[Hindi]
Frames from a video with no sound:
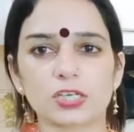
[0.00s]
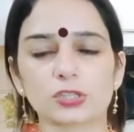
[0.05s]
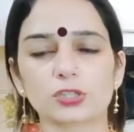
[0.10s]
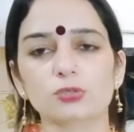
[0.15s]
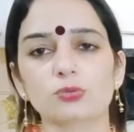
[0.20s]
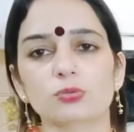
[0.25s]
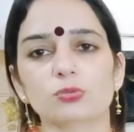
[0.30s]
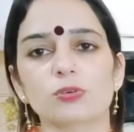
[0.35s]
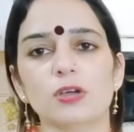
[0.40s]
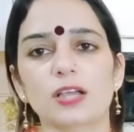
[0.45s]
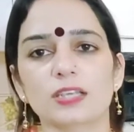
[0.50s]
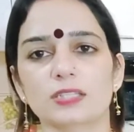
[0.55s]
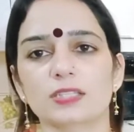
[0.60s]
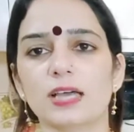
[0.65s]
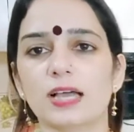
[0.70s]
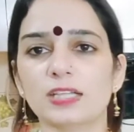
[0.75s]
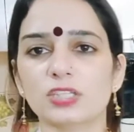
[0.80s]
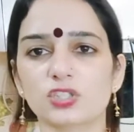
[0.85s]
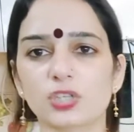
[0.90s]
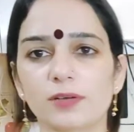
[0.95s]
तो आज
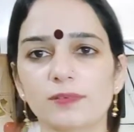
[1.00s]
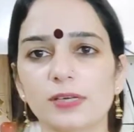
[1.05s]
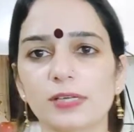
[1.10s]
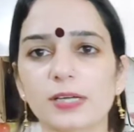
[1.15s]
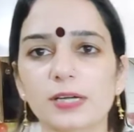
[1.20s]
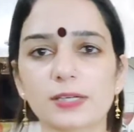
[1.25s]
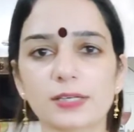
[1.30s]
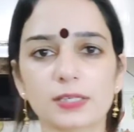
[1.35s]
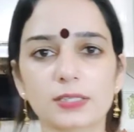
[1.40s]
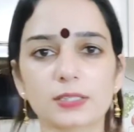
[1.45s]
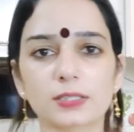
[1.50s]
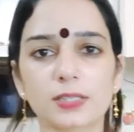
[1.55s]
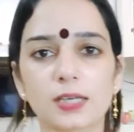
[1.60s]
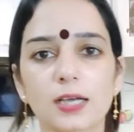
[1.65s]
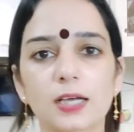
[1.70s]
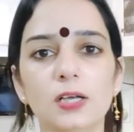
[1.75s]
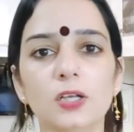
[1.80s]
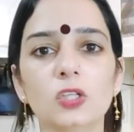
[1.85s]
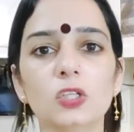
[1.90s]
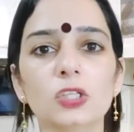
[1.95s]
दाल चावल का टर्न था
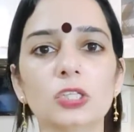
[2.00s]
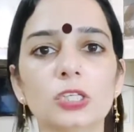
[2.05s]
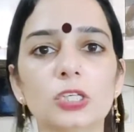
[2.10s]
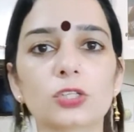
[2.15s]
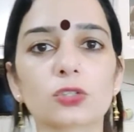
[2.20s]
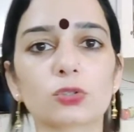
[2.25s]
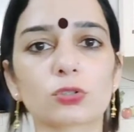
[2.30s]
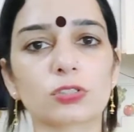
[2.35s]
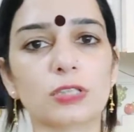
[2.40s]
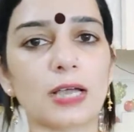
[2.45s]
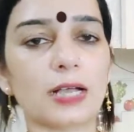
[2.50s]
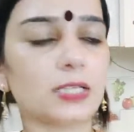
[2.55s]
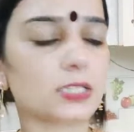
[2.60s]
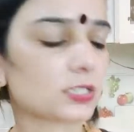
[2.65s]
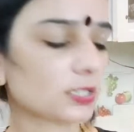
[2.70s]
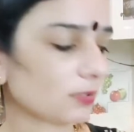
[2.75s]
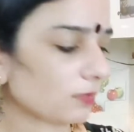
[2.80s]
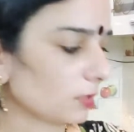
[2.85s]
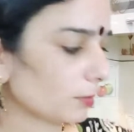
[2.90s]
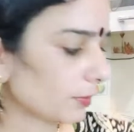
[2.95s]
तो दाल
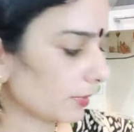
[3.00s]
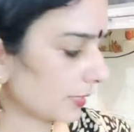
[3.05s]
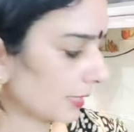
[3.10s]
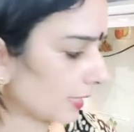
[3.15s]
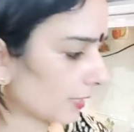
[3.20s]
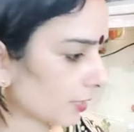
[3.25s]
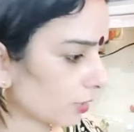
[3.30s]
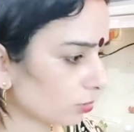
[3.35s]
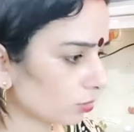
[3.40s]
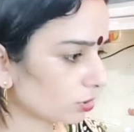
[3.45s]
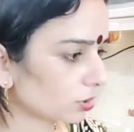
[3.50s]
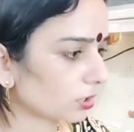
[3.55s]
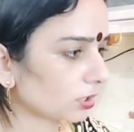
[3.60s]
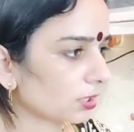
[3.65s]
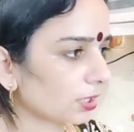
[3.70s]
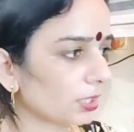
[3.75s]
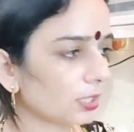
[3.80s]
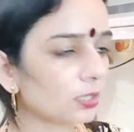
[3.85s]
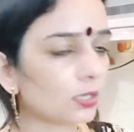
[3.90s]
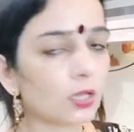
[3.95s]
चावल बना के उतरी थी